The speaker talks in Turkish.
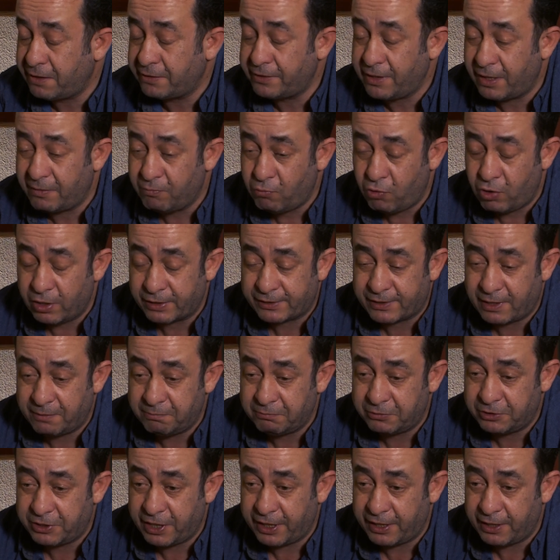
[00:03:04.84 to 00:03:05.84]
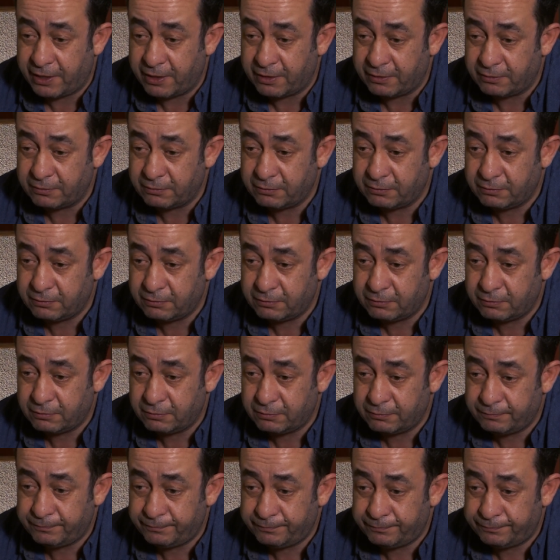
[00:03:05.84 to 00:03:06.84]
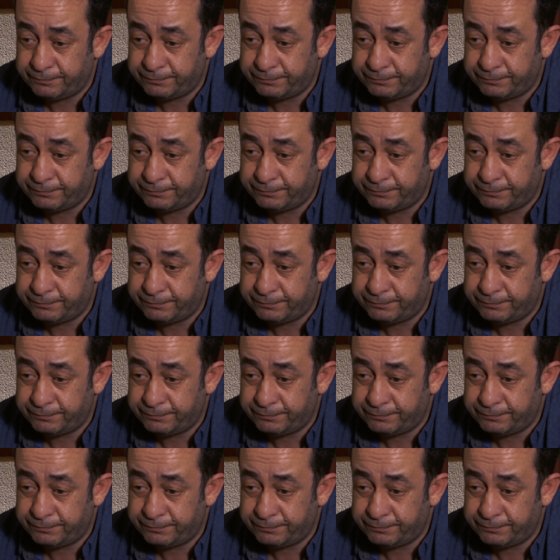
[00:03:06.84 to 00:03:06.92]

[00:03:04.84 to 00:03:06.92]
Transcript: kadar muazzam bir şey ya. Abi